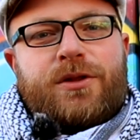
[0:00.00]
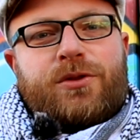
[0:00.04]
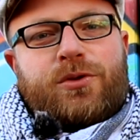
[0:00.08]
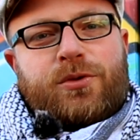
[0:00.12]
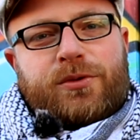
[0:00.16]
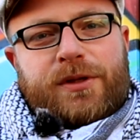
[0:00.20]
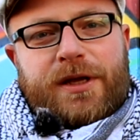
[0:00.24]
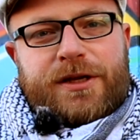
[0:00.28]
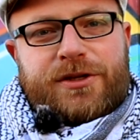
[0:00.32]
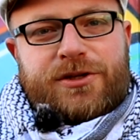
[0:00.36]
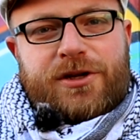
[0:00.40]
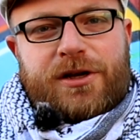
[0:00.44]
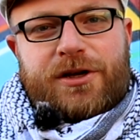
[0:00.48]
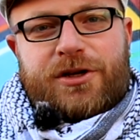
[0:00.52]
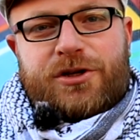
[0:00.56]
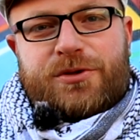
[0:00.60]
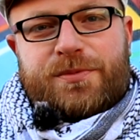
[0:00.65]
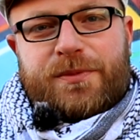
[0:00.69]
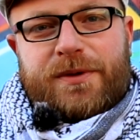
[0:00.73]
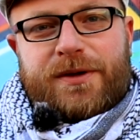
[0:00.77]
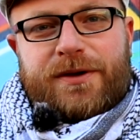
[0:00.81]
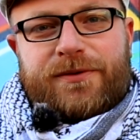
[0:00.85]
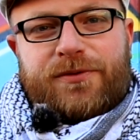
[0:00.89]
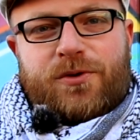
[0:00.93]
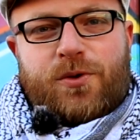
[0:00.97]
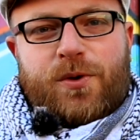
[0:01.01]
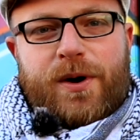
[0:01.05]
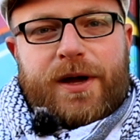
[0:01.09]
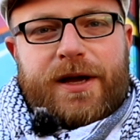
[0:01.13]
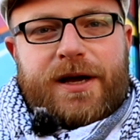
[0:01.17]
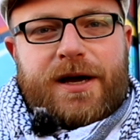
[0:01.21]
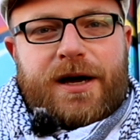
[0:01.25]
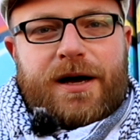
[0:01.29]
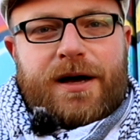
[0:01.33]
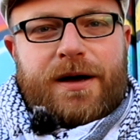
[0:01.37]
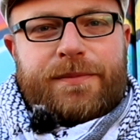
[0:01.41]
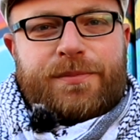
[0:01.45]
tutaj cieliśmy w
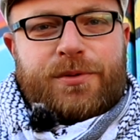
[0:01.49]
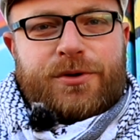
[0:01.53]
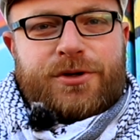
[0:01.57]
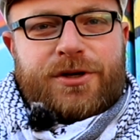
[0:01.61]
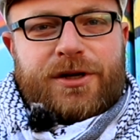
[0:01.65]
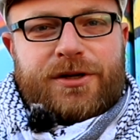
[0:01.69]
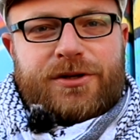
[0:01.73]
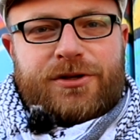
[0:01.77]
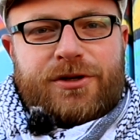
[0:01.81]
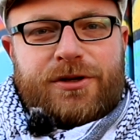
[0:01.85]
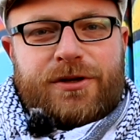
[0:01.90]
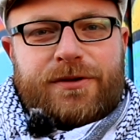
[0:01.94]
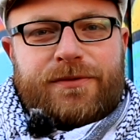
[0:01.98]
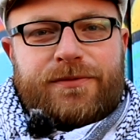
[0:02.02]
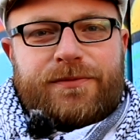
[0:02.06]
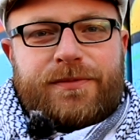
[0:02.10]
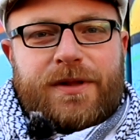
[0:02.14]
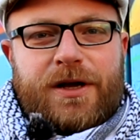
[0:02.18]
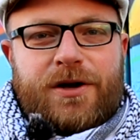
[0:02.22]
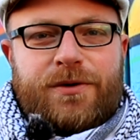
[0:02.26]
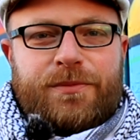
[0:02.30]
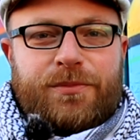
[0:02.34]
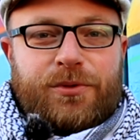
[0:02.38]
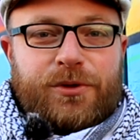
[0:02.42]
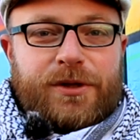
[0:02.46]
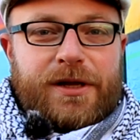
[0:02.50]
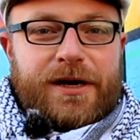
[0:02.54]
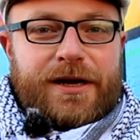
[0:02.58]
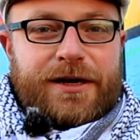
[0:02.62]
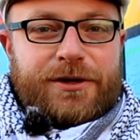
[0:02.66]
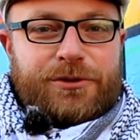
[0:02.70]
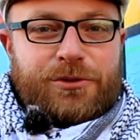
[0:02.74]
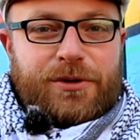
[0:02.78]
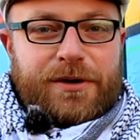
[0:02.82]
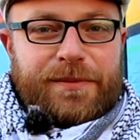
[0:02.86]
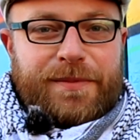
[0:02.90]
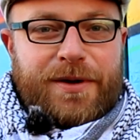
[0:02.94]
Quake'a po sieci na
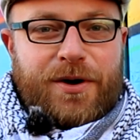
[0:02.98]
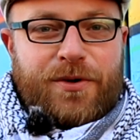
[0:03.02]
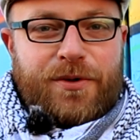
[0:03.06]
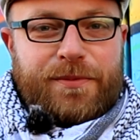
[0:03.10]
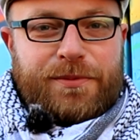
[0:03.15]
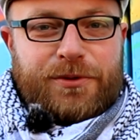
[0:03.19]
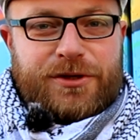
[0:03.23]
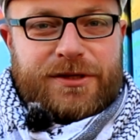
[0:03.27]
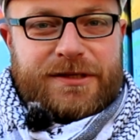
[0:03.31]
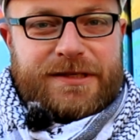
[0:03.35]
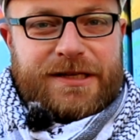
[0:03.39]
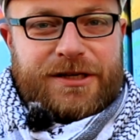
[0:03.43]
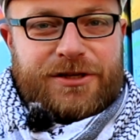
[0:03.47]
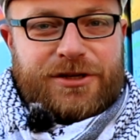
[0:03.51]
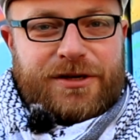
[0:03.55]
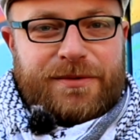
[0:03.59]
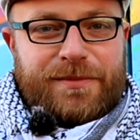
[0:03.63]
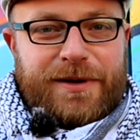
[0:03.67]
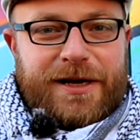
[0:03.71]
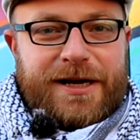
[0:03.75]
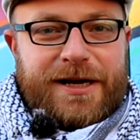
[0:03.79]
komputerach, które miały po 16